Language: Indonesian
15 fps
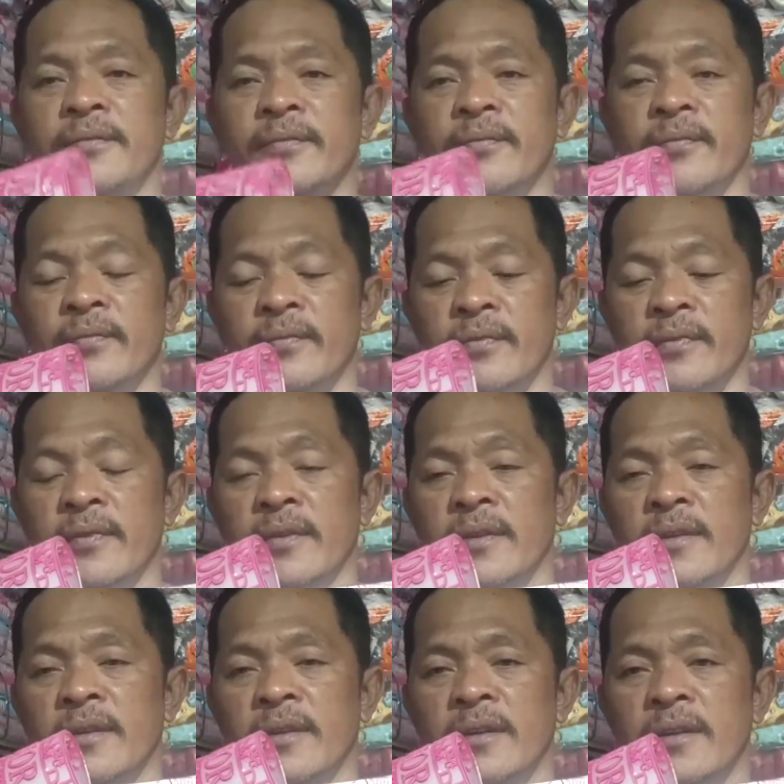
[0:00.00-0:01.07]
spesial banget
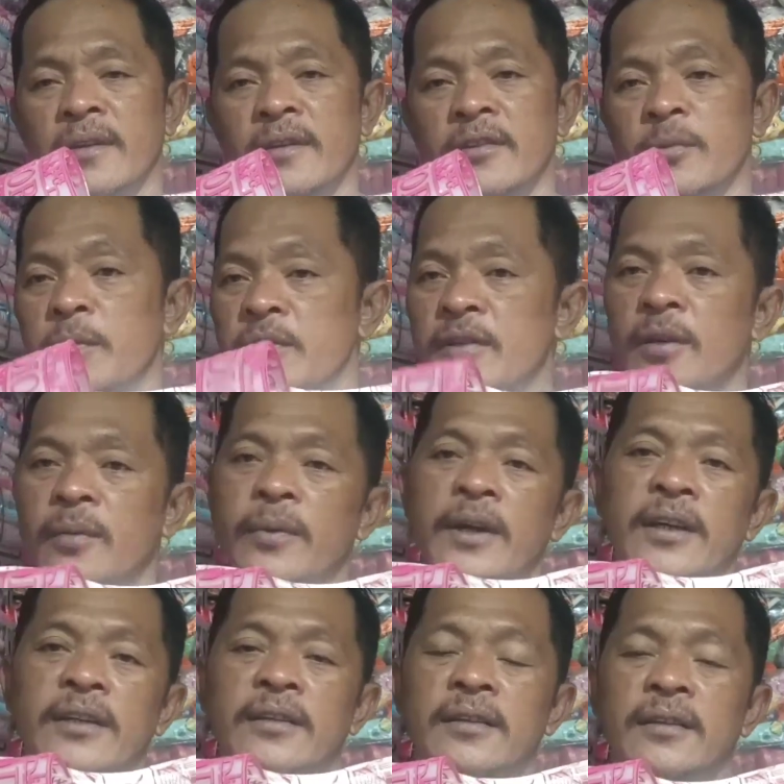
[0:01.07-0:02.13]
tetap
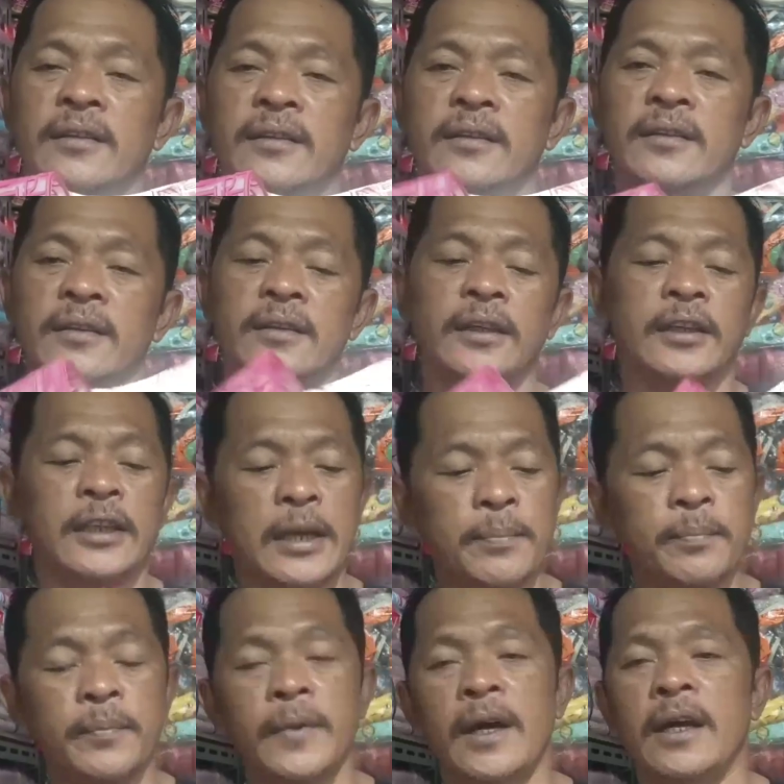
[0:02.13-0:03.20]
harga ini adalah harga
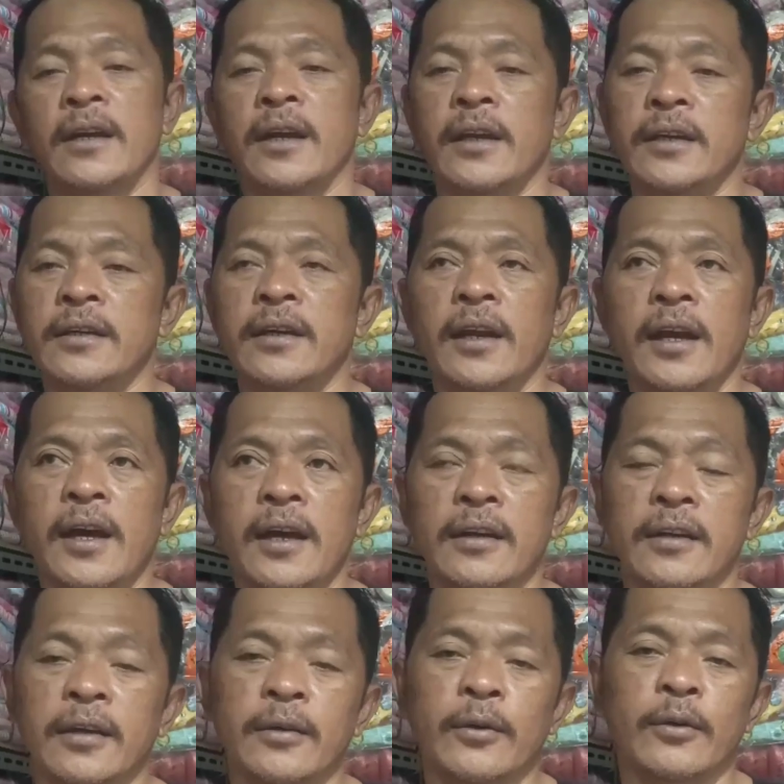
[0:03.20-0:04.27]
grosir kami tidak
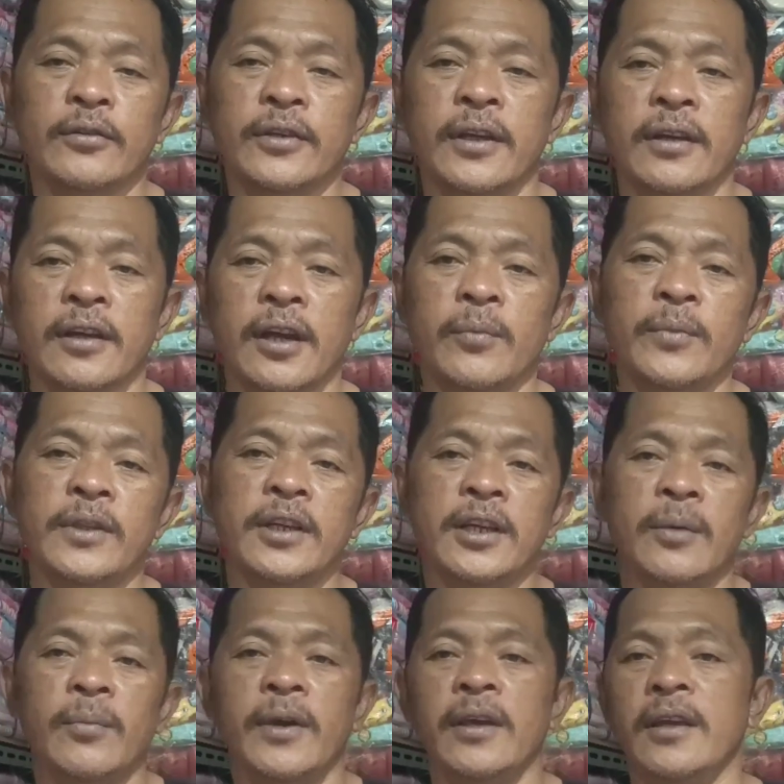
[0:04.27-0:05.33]
melayani eceran
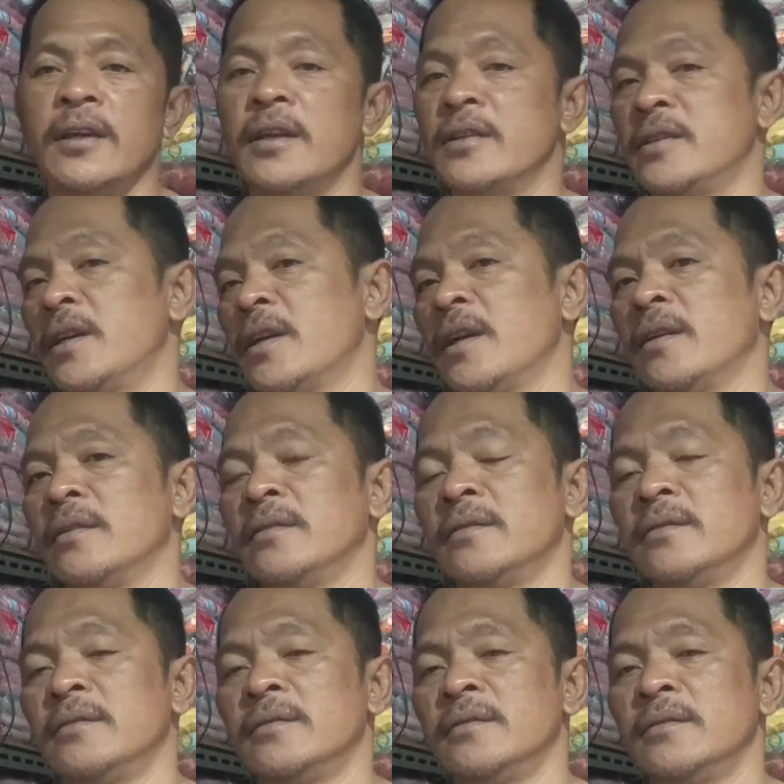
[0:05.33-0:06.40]

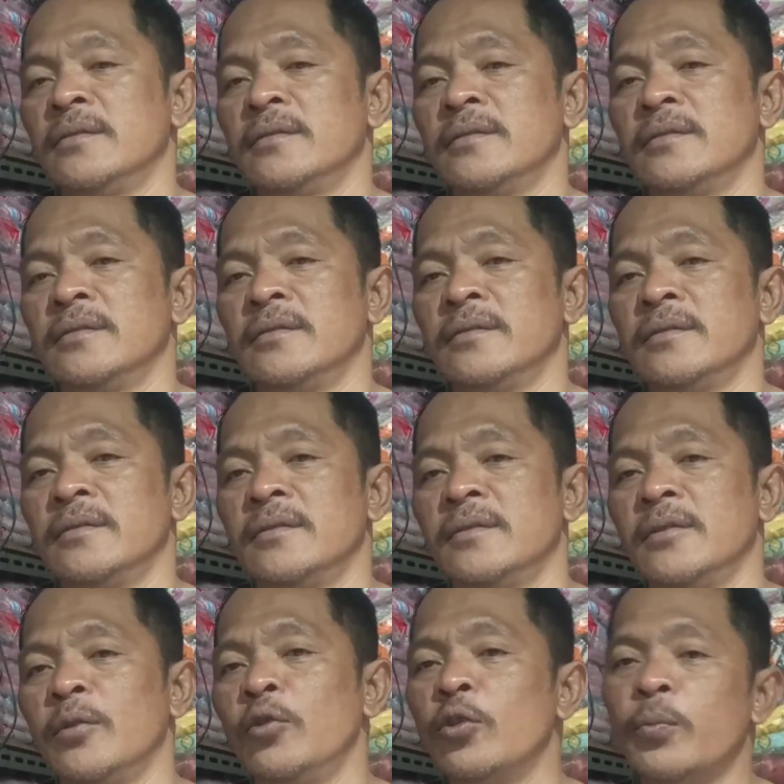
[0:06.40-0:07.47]
untuk bergabung,
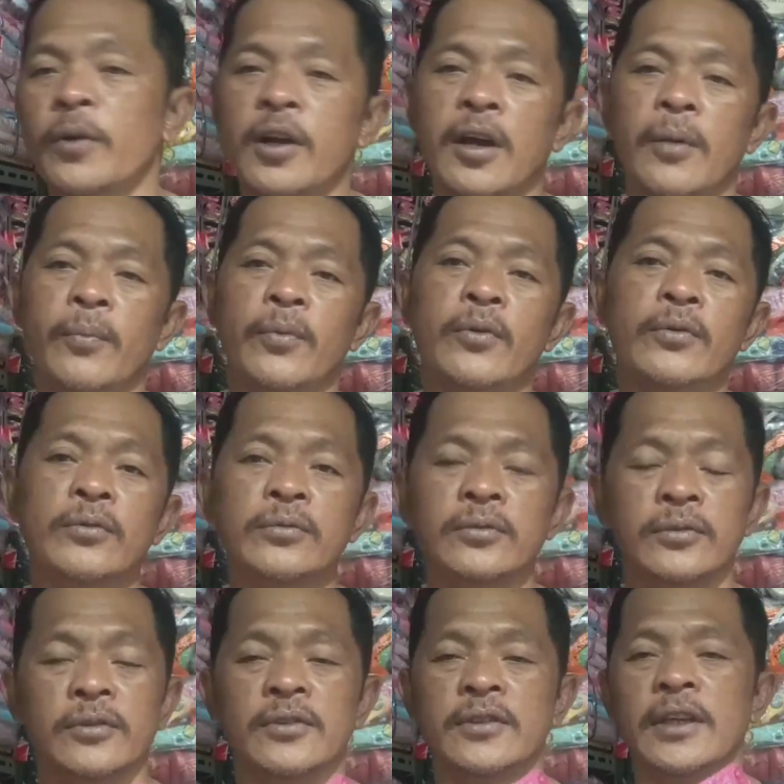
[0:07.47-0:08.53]
silakan Anda
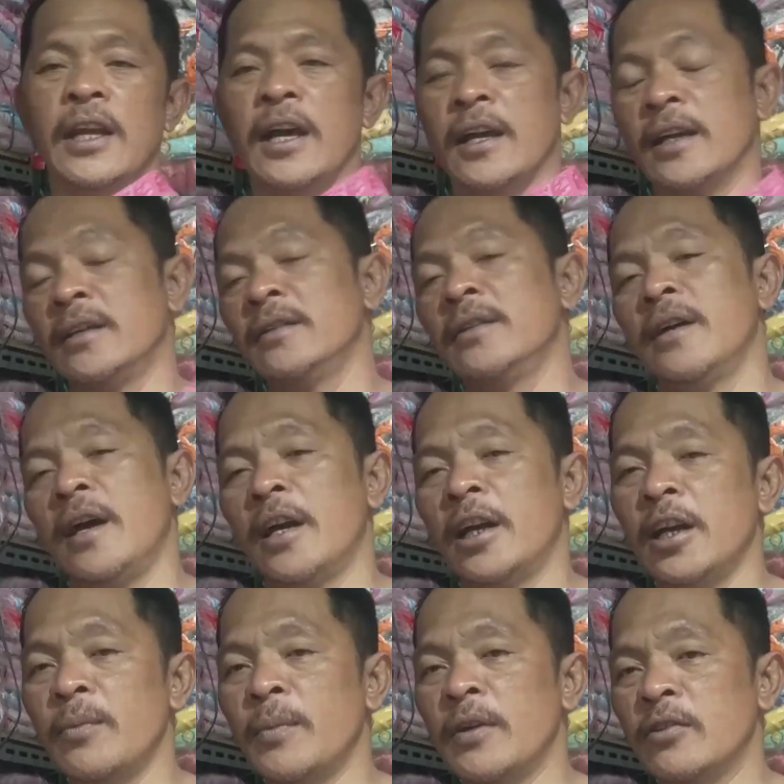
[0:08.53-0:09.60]
masuk melalui
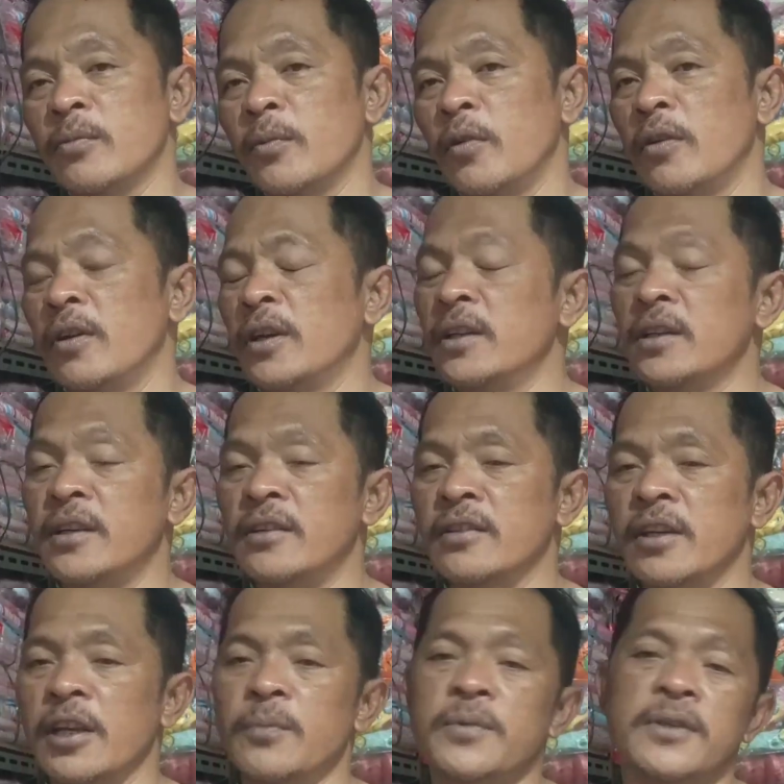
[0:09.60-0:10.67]
deskripsi.
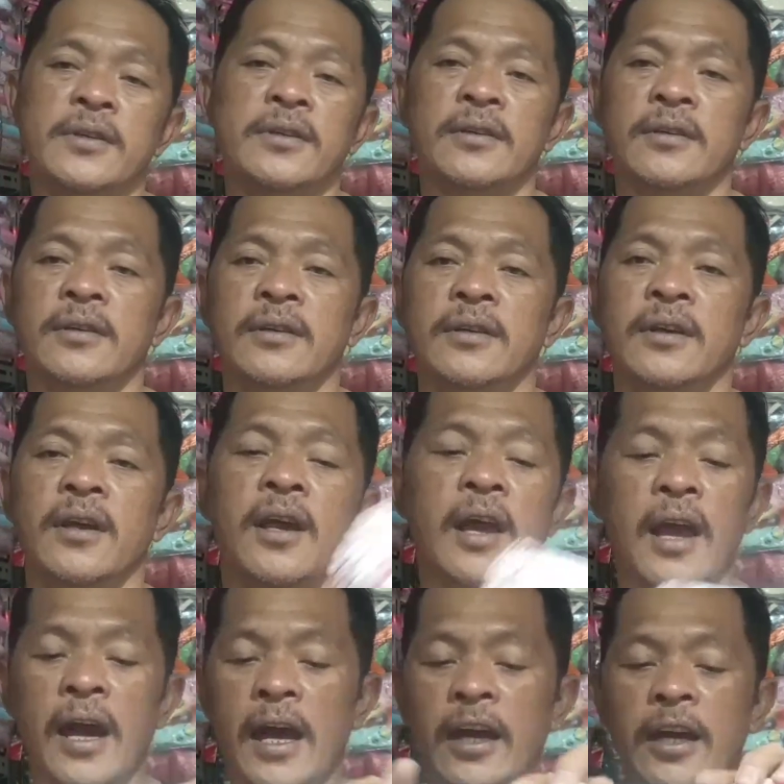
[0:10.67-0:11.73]
Harganya berapa, Bang?
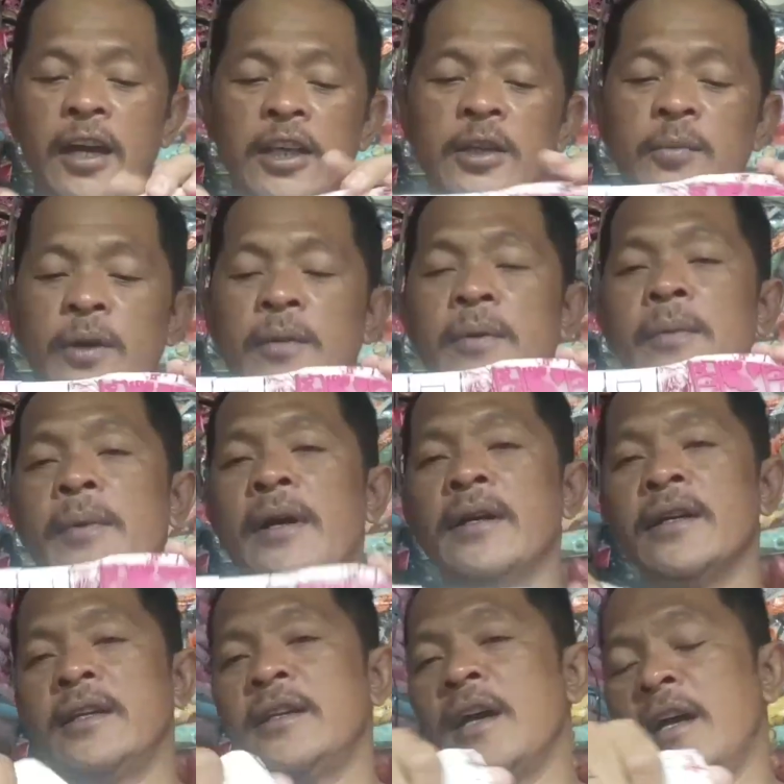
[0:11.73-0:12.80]
Ini hanya sekian.
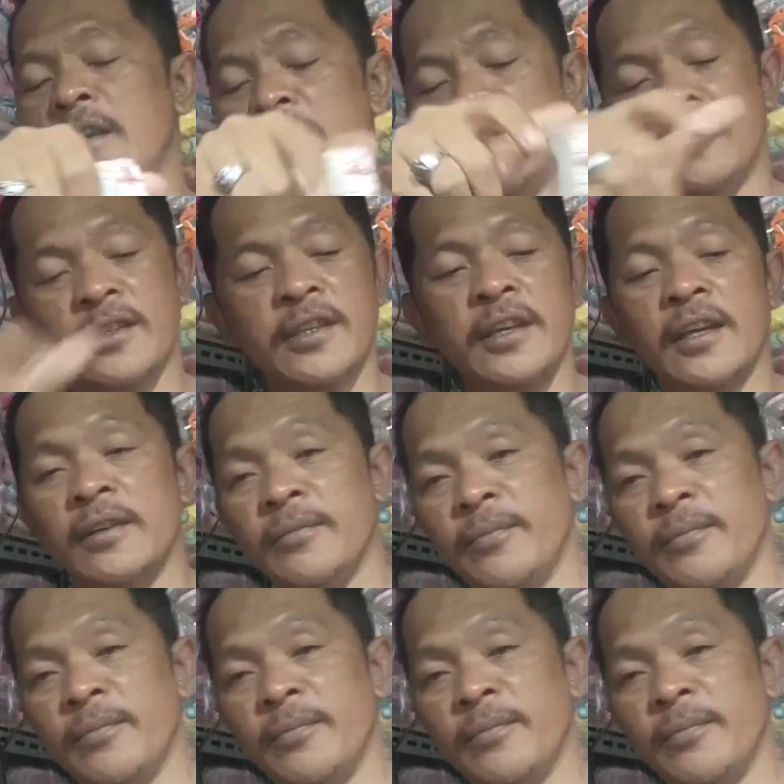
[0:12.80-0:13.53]
Fantastik bukan?